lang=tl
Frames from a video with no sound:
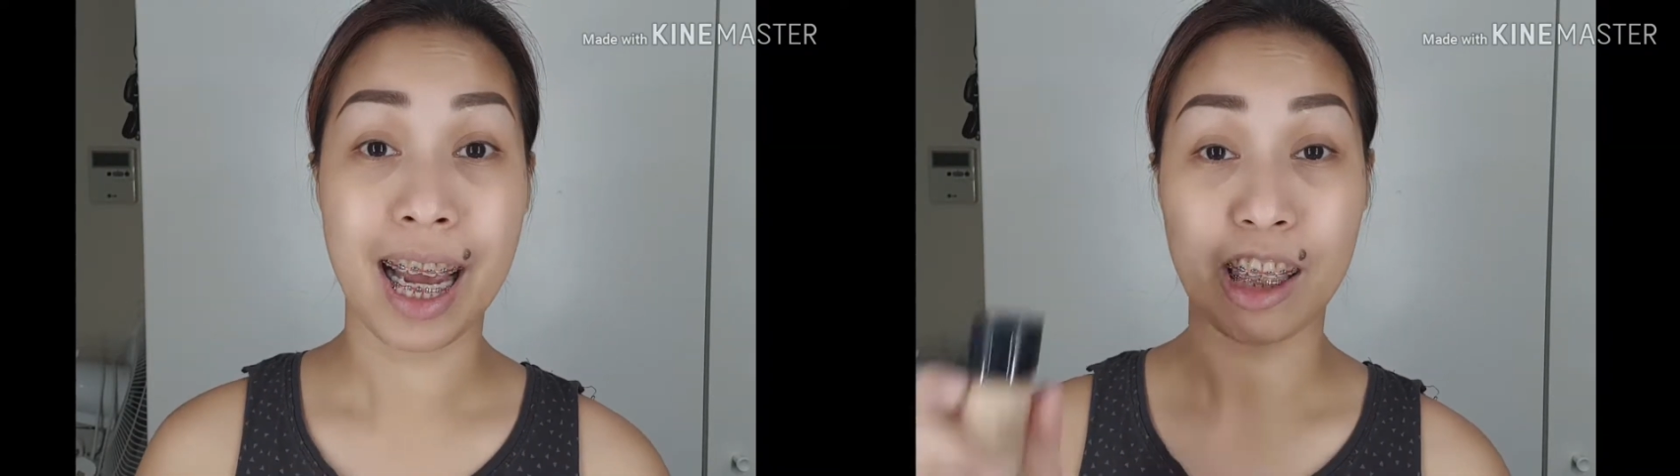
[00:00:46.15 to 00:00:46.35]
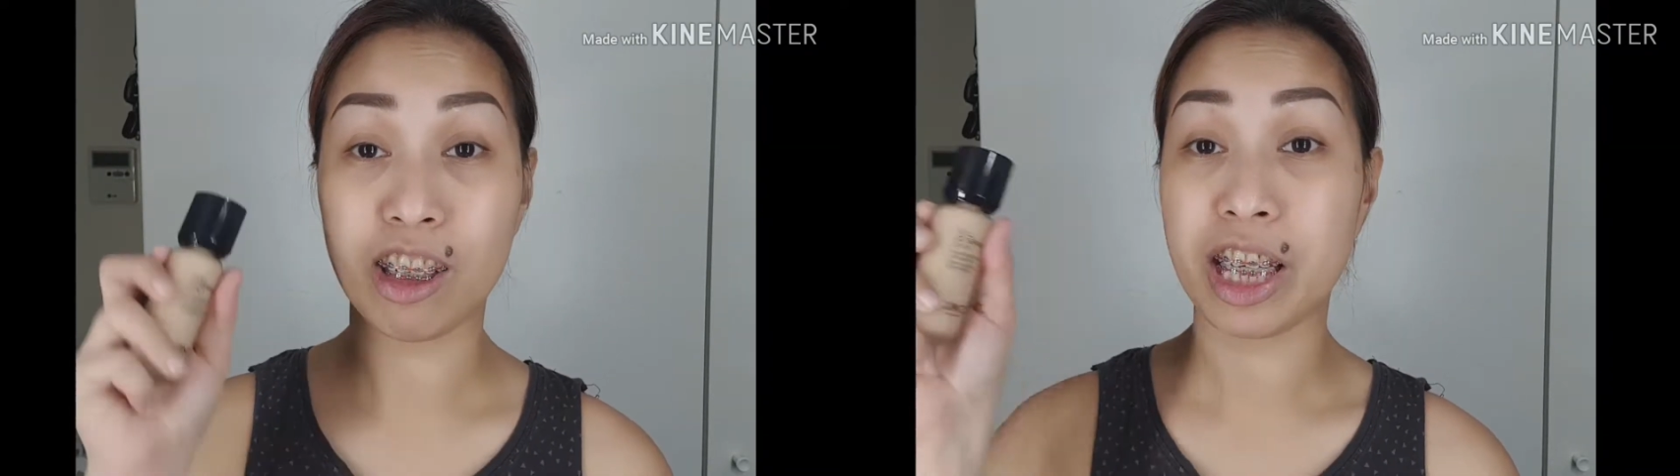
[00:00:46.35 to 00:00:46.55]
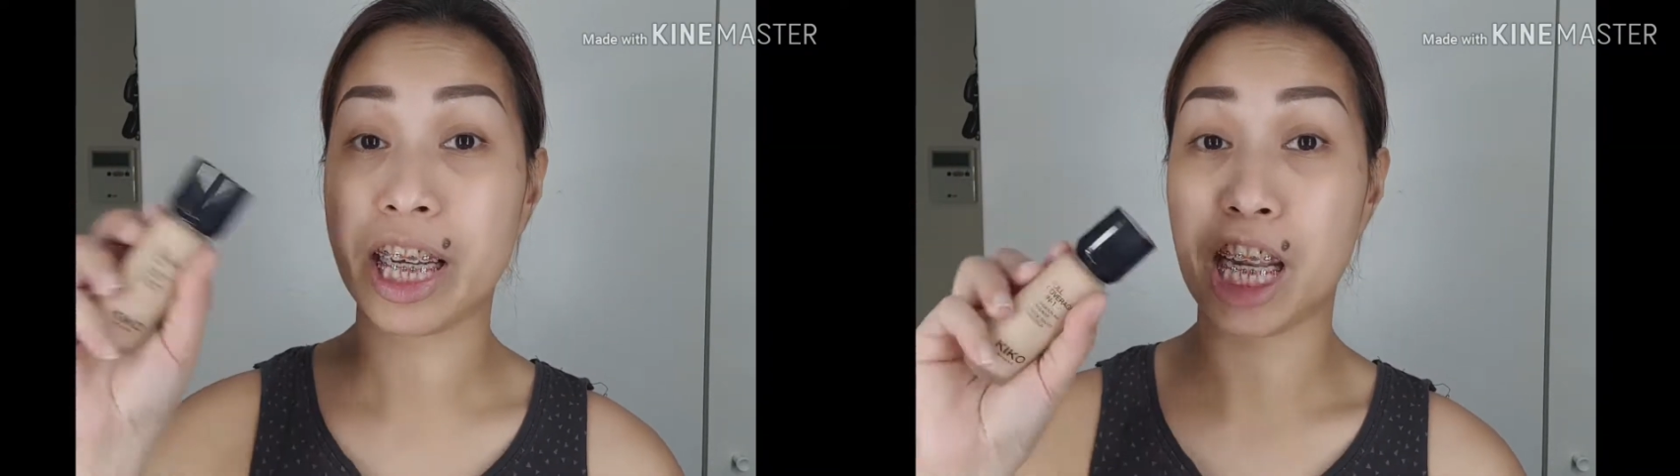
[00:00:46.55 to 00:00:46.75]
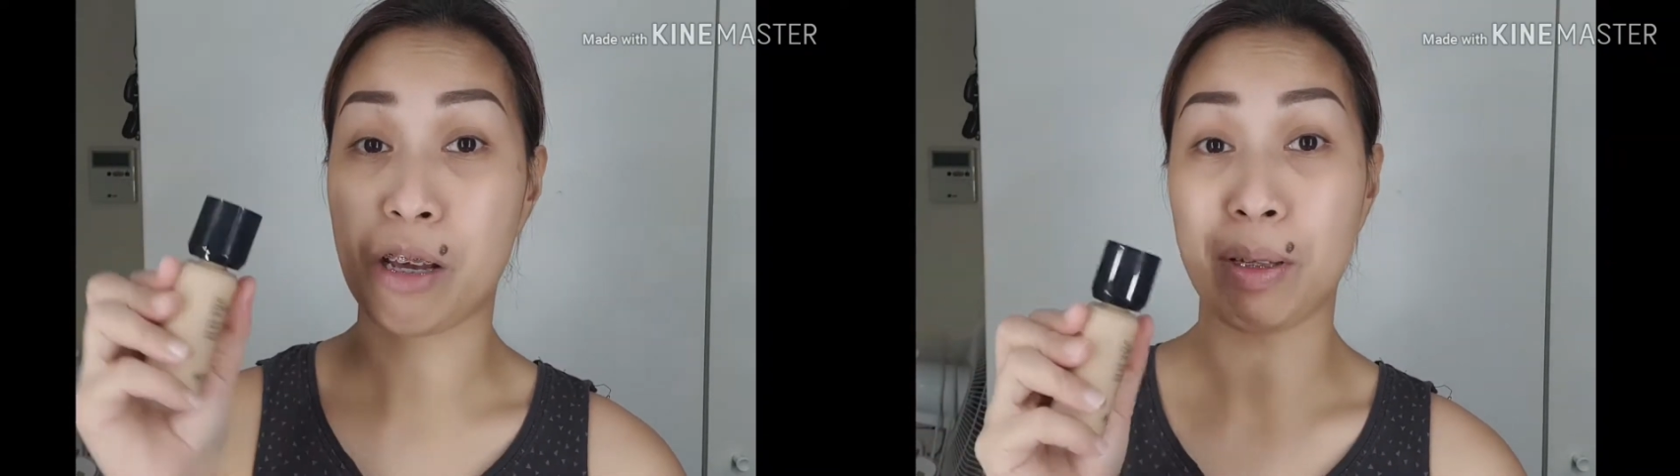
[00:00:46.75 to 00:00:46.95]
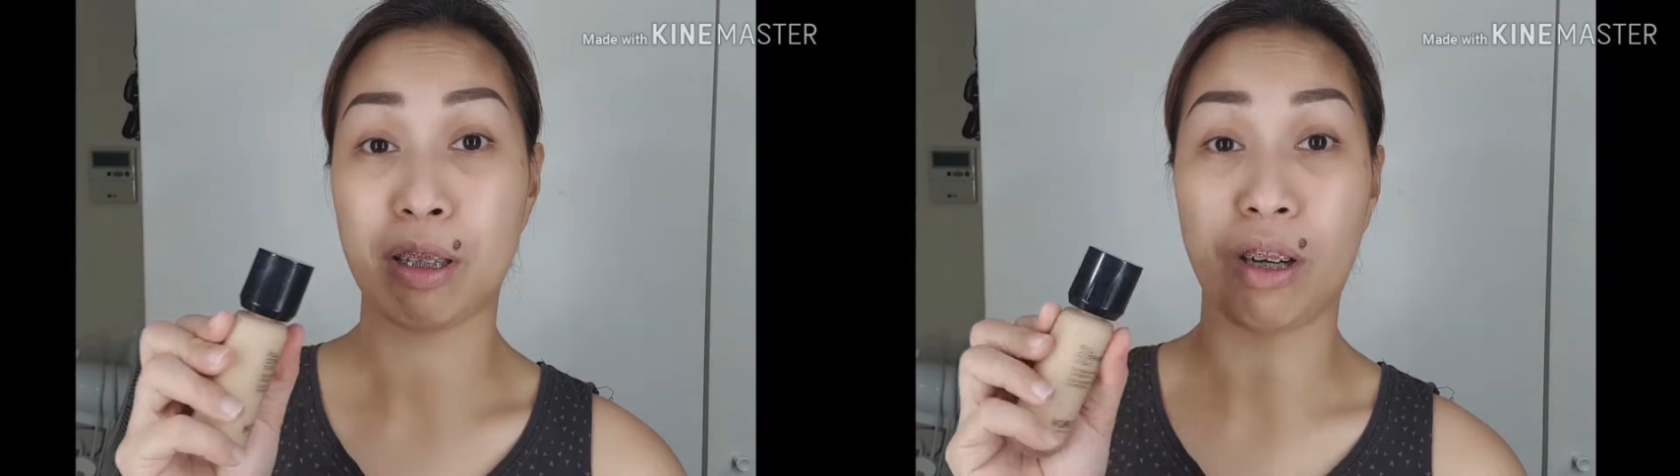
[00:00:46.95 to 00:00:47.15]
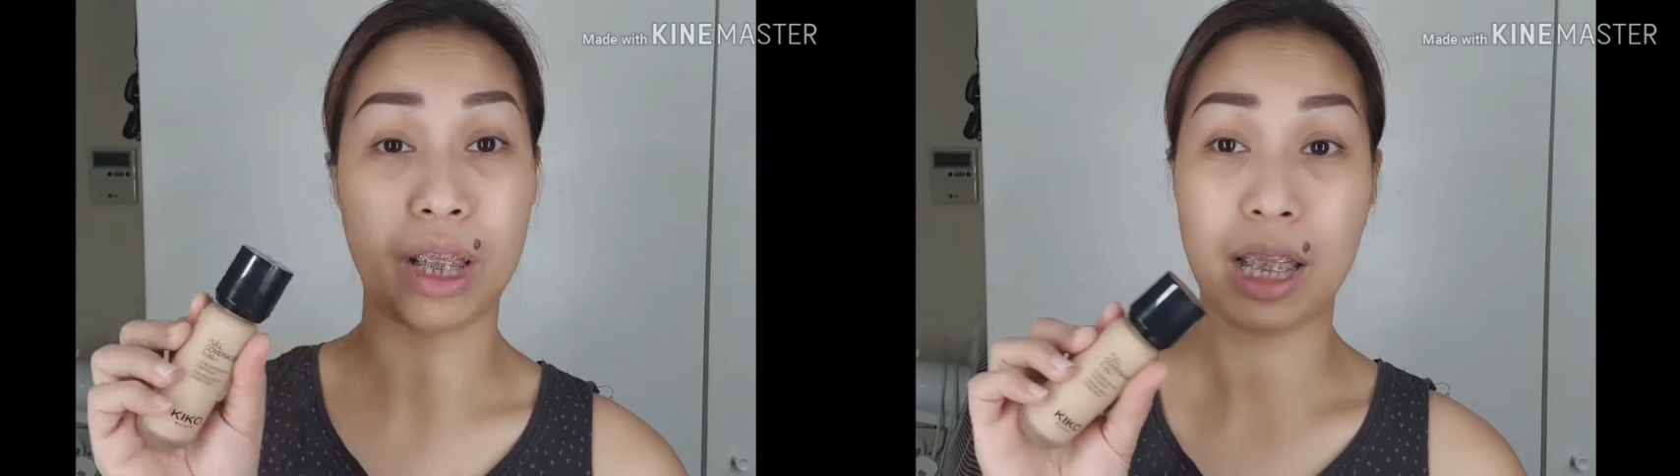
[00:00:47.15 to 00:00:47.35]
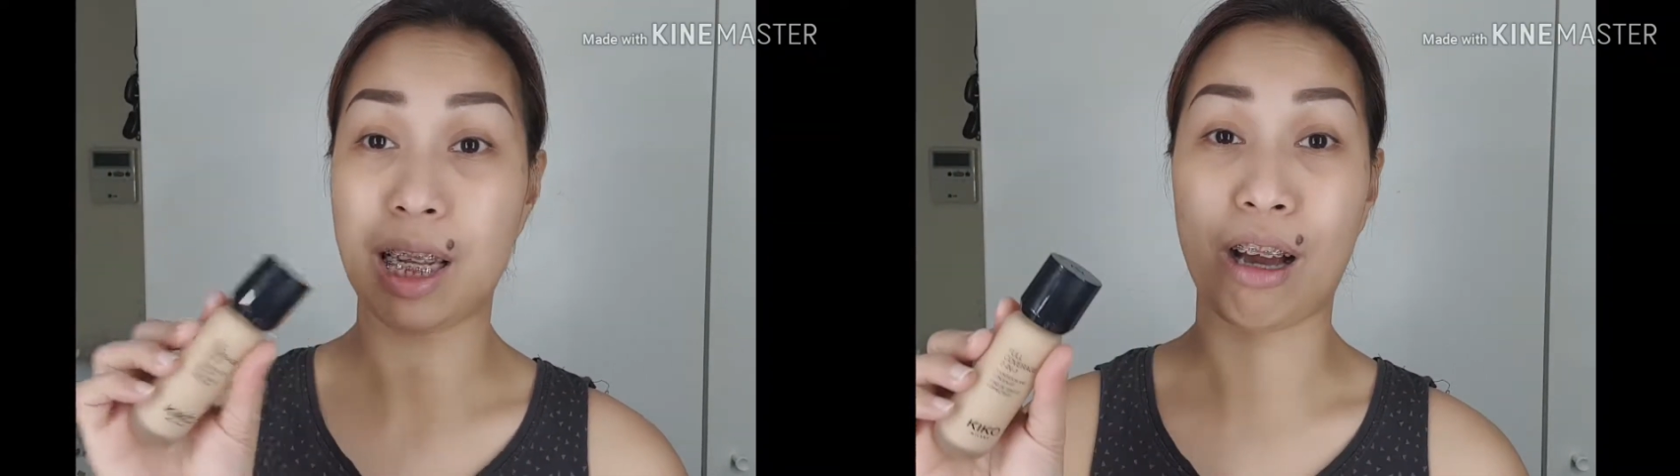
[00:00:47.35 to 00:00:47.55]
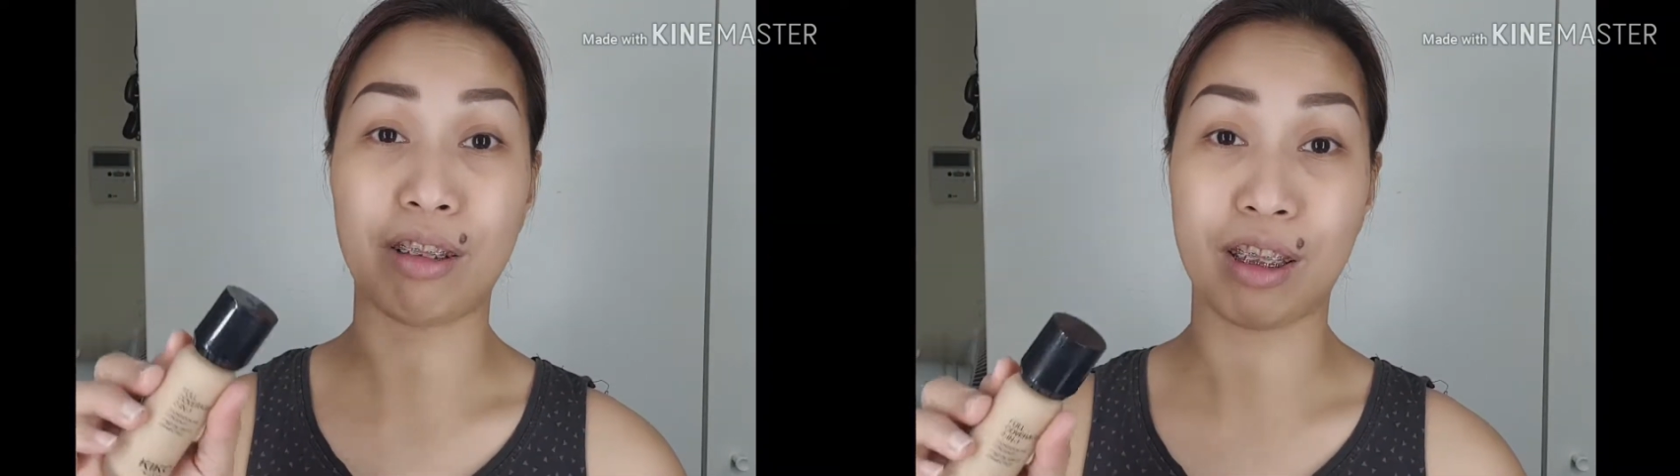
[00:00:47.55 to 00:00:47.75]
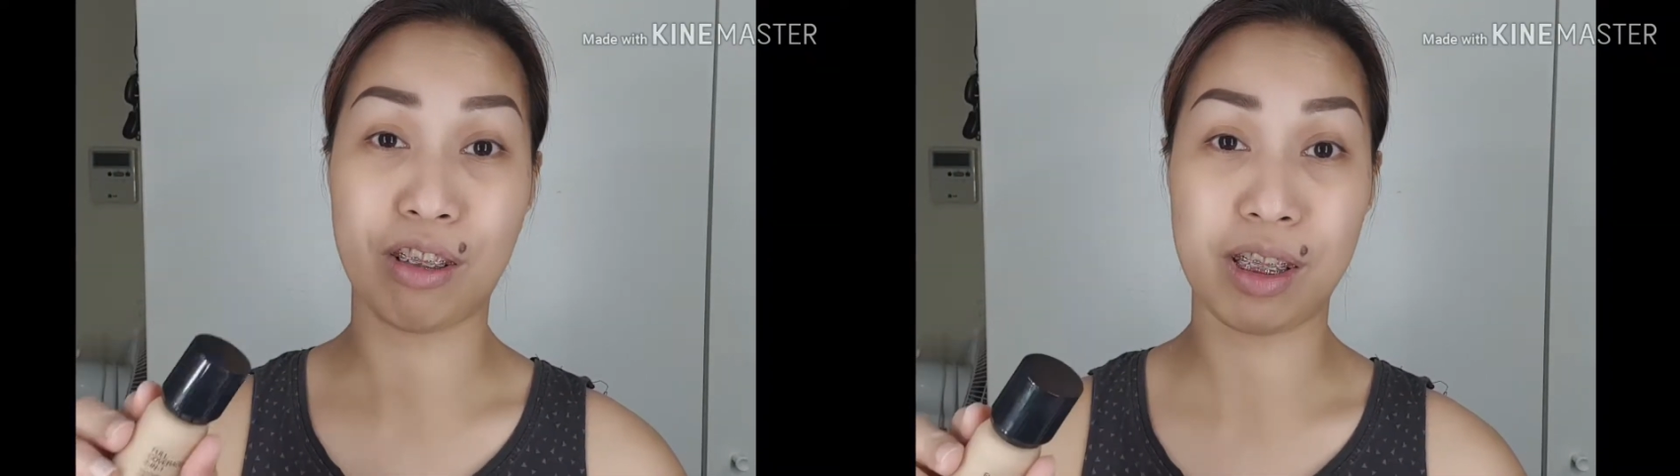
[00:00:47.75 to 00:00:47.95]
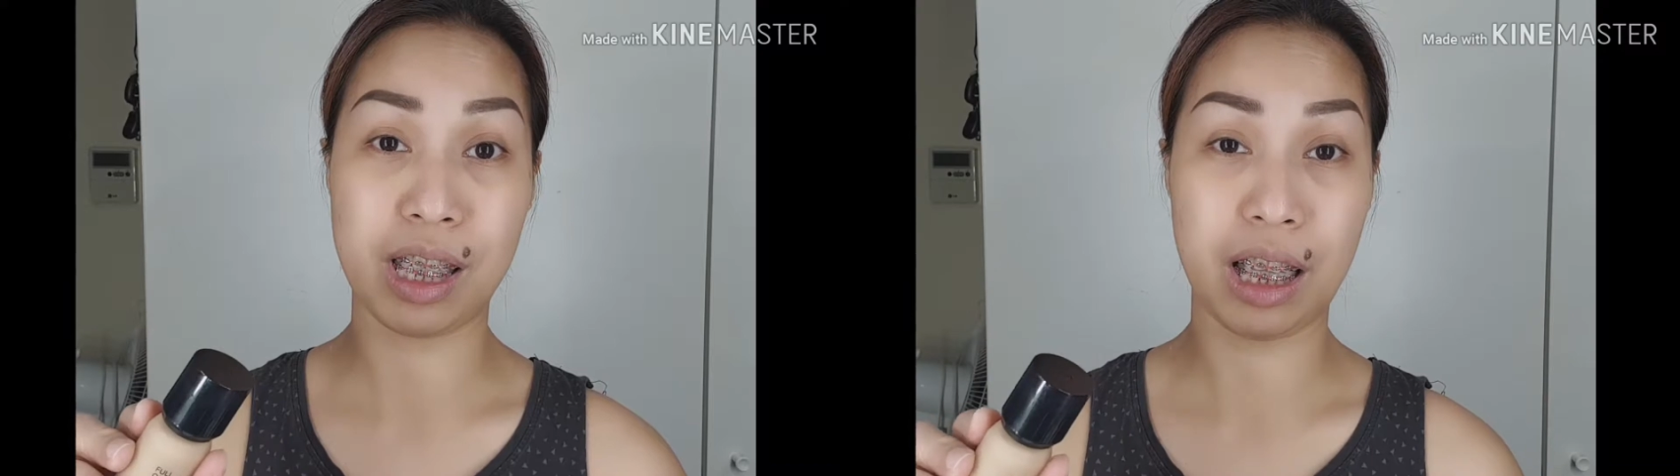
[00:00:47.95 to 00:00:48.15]
ito lang ginamit ko, hindi na ako
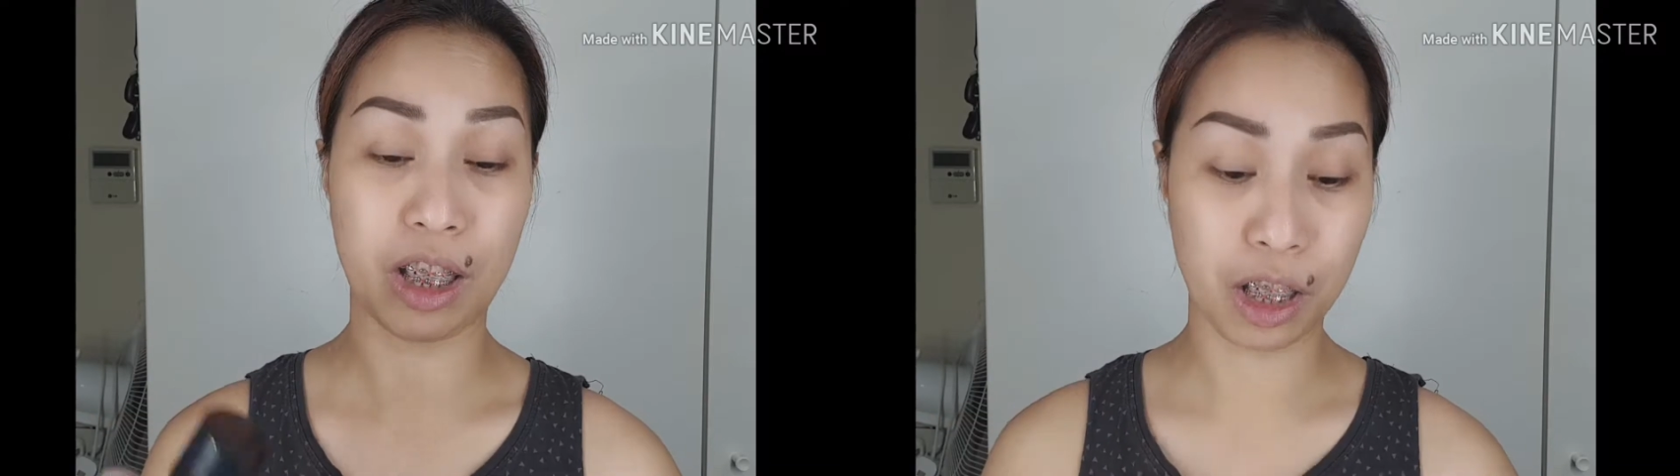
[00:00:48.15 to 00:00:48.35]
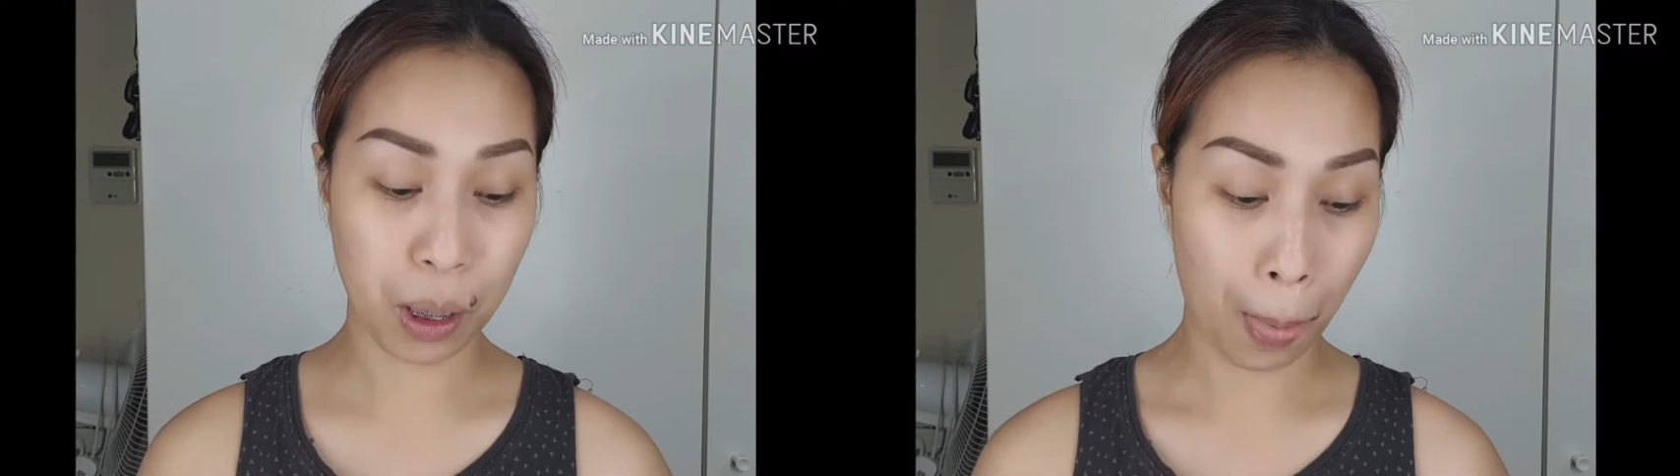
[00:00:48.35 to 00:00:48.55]
nag-concealer.